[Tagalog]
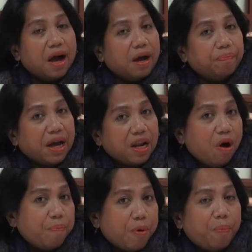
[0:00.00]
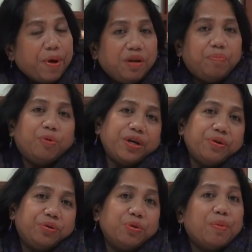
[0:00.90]
Ang pangalawa po, pwede po
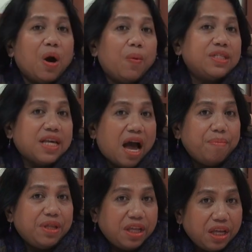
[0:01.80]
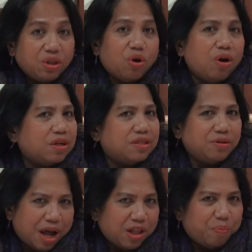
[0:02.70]
kayong tumawag sa amin dito.
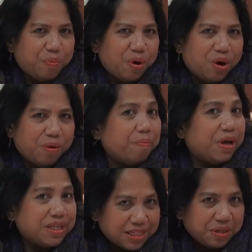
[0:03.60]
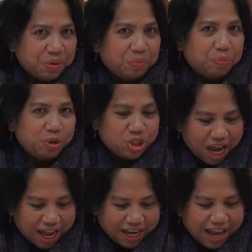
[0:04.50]
Sigurado po may sasagot po
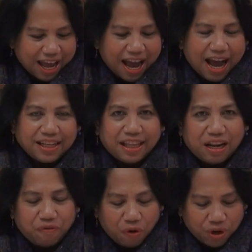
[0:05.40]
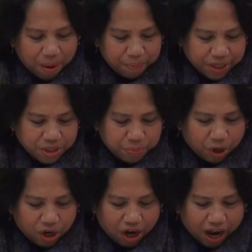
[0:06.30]
dyan. Ang telephone numbers
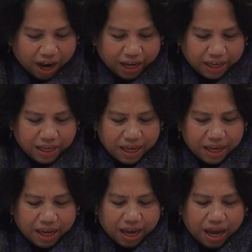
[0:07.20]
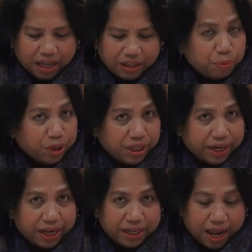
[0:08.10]
po ay, uh, ito po ay
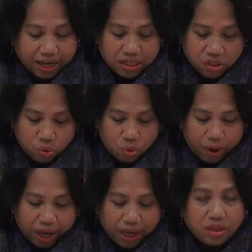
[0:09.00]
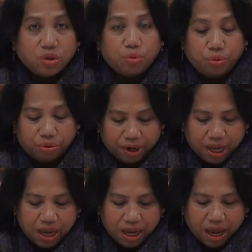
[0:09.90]
direct lines,
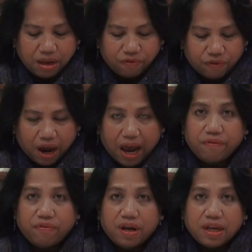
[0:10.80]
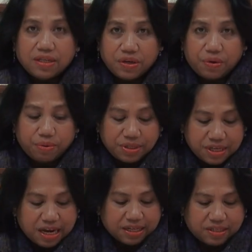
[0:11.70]

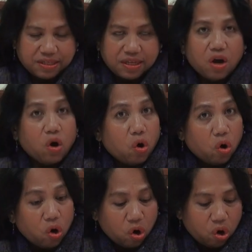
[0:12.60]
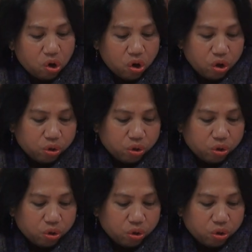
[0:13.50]
2823-8506 o